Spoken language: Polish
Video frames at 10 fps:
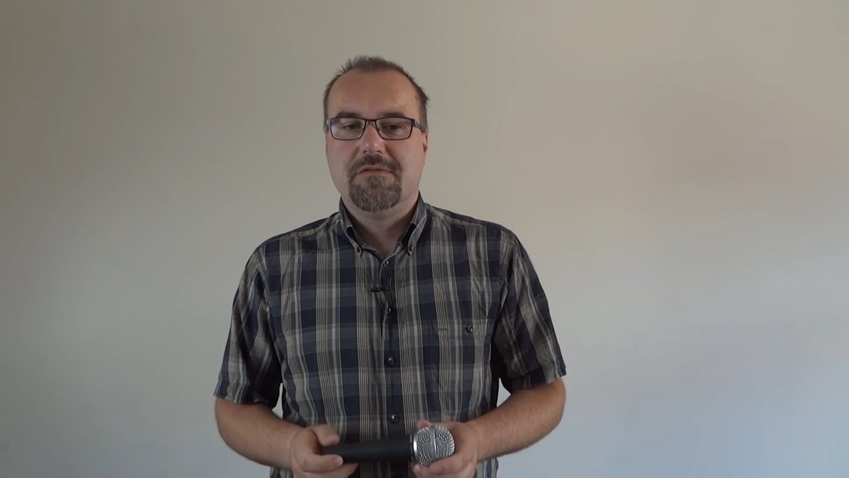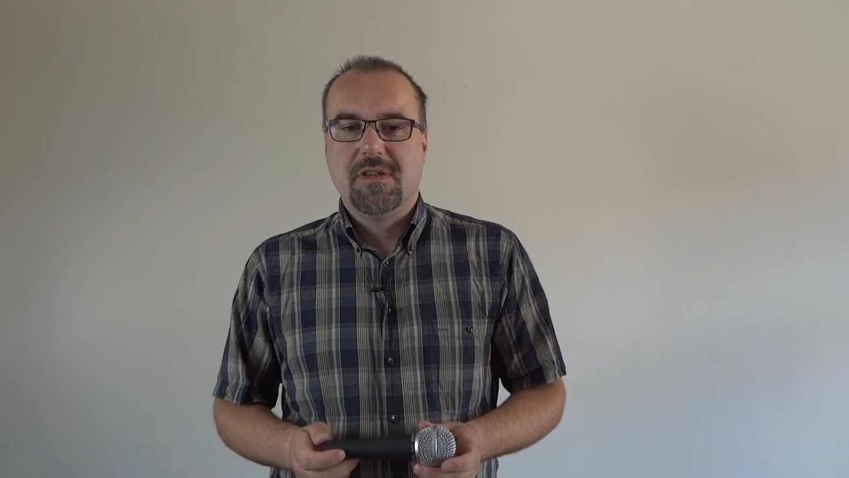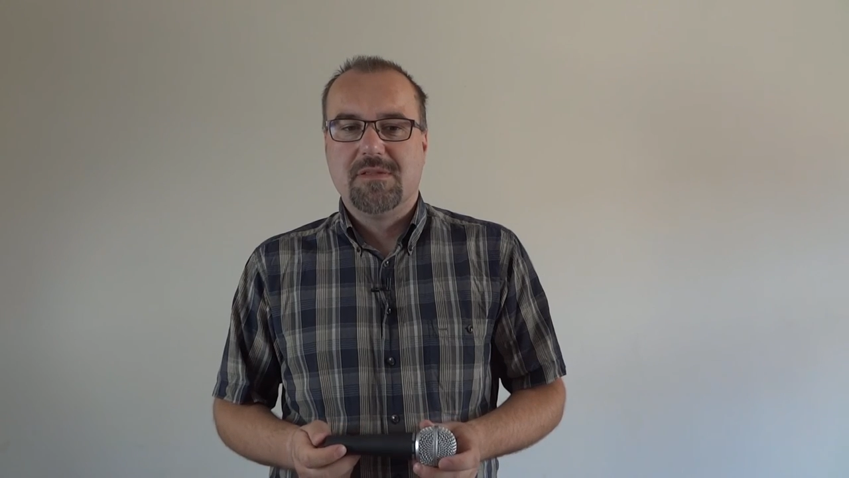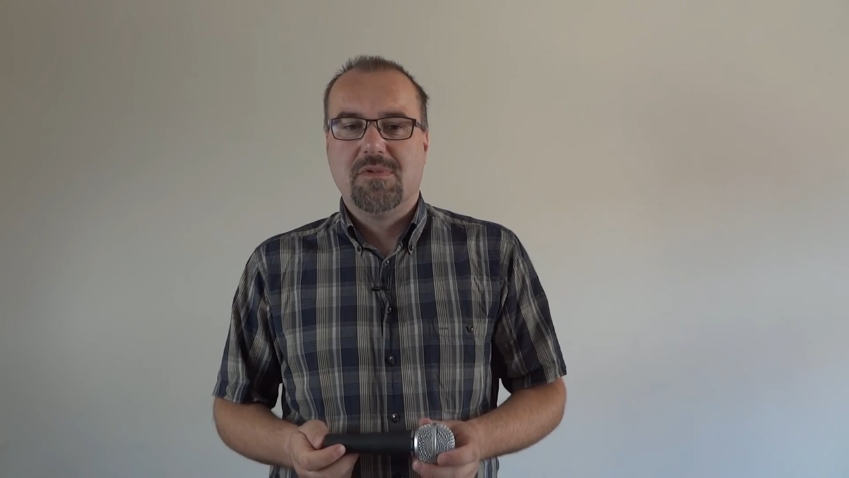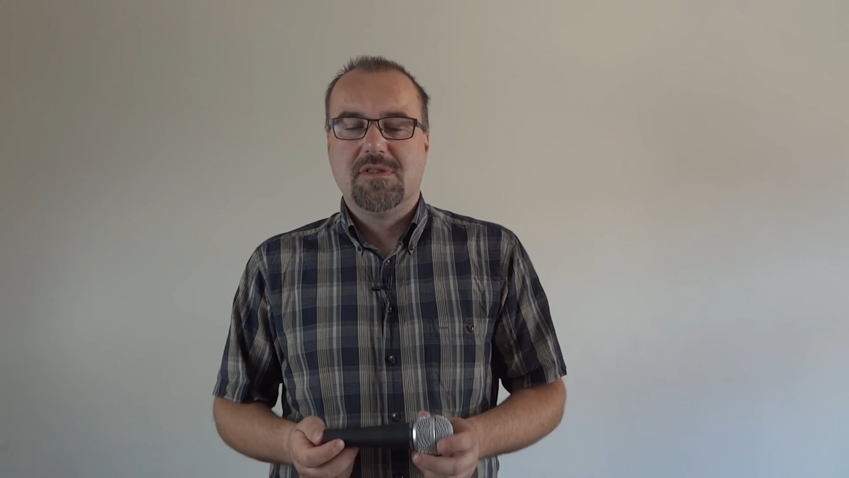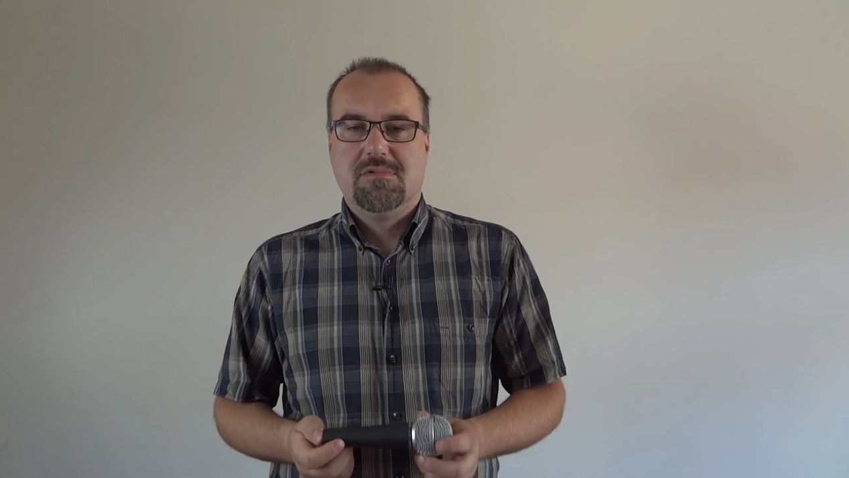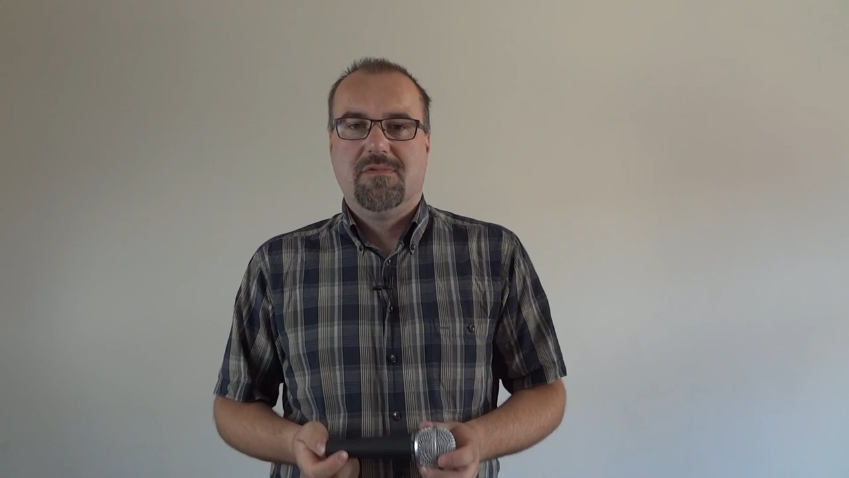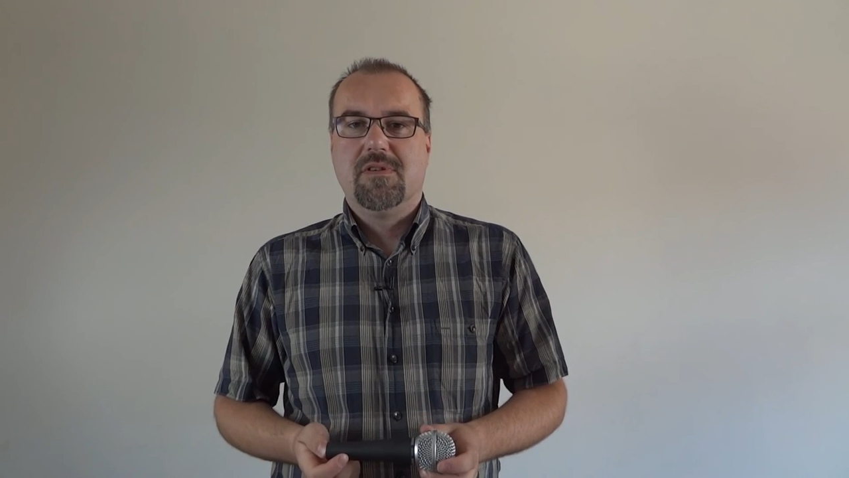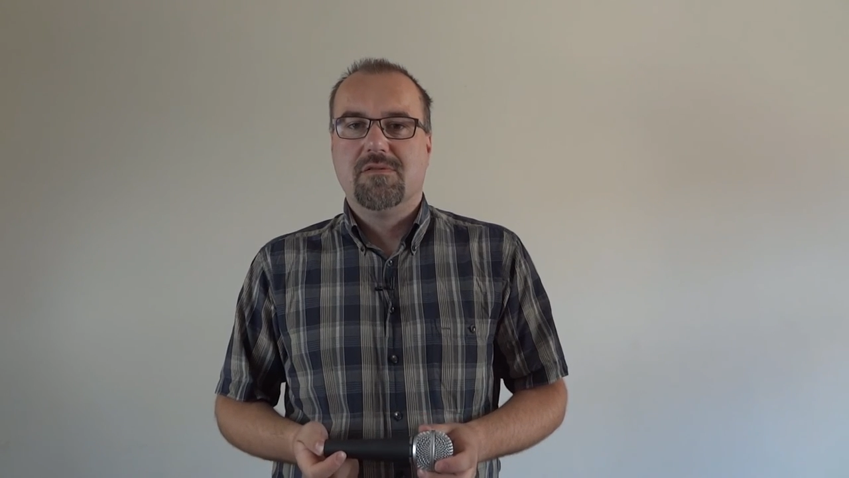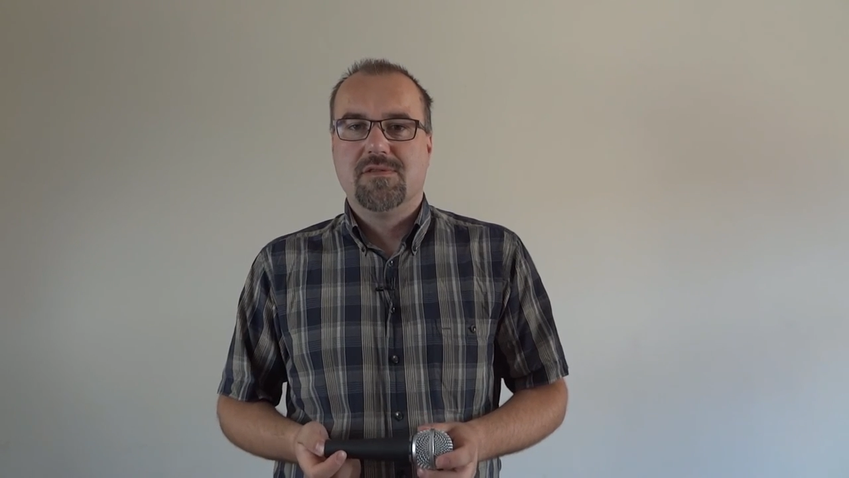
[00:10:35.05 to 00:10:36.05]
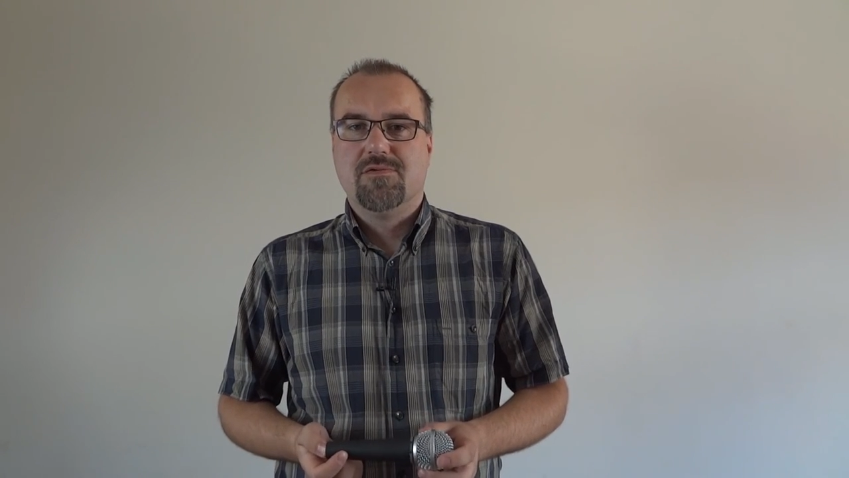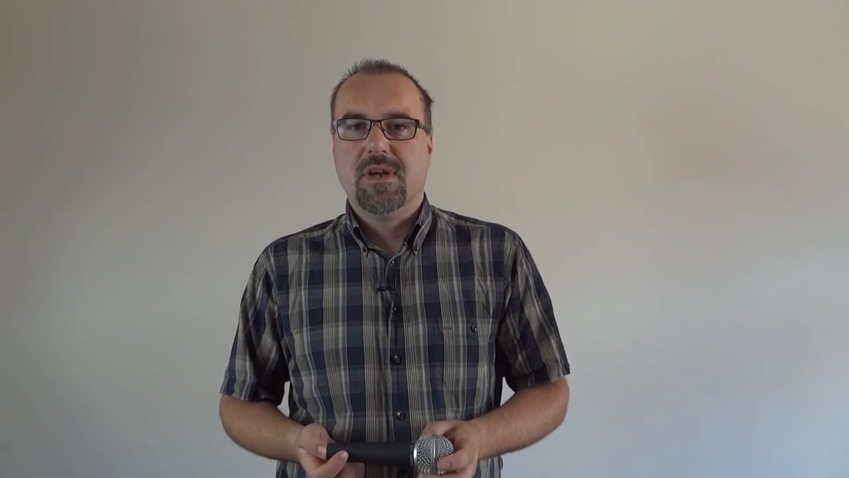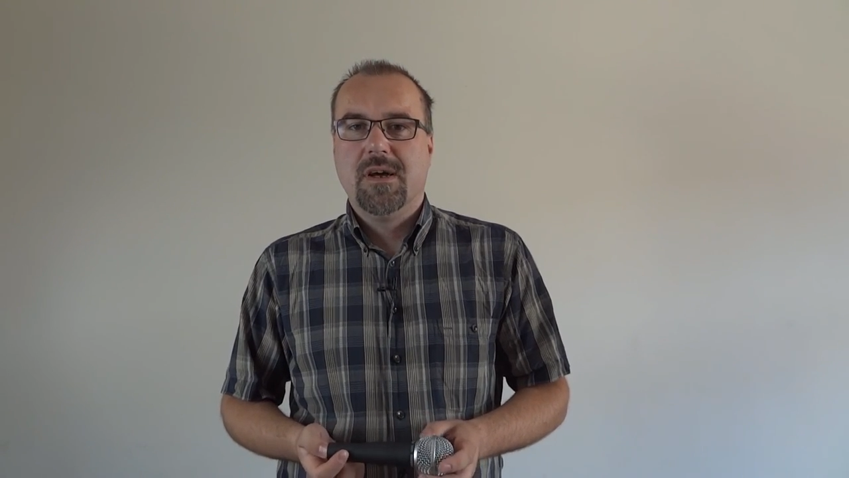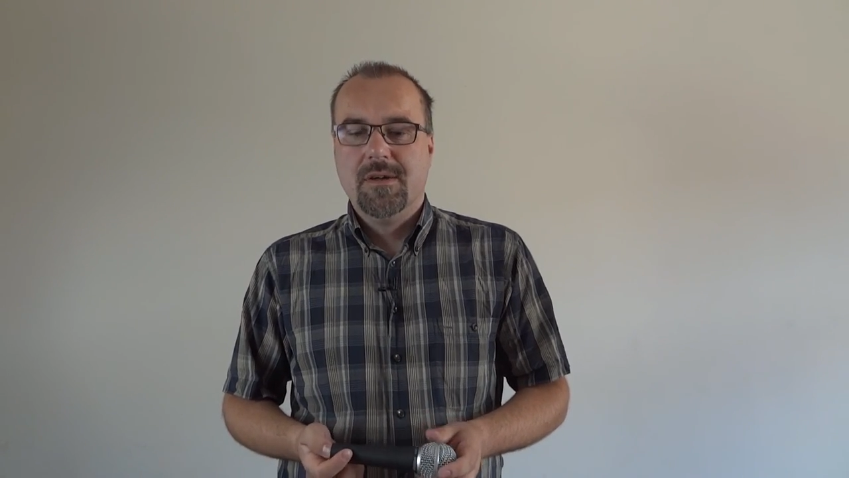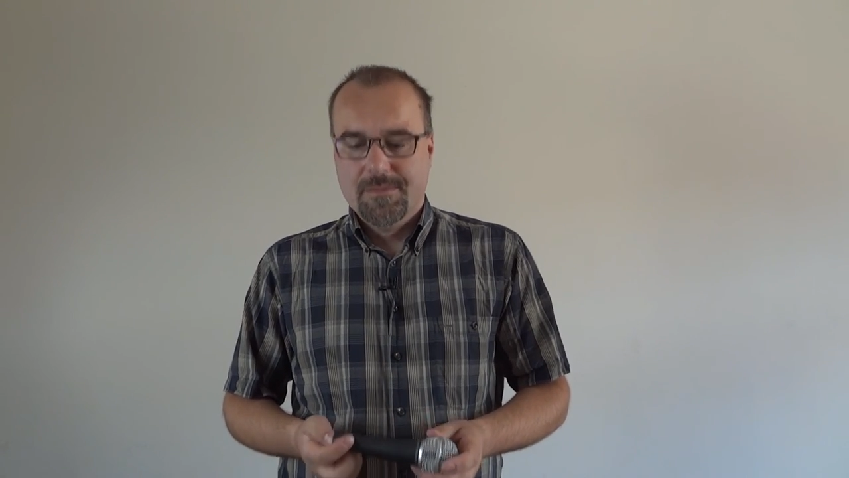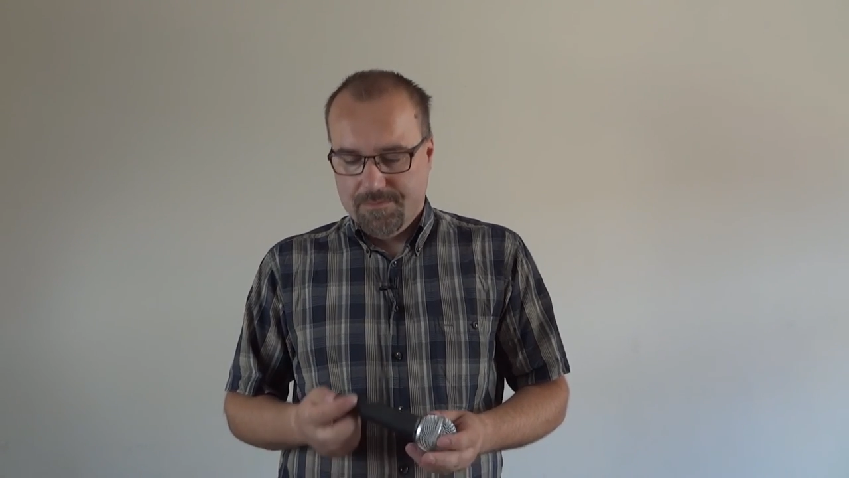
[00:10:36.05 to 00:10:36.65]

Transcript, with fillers: w ten sposób swojego studia,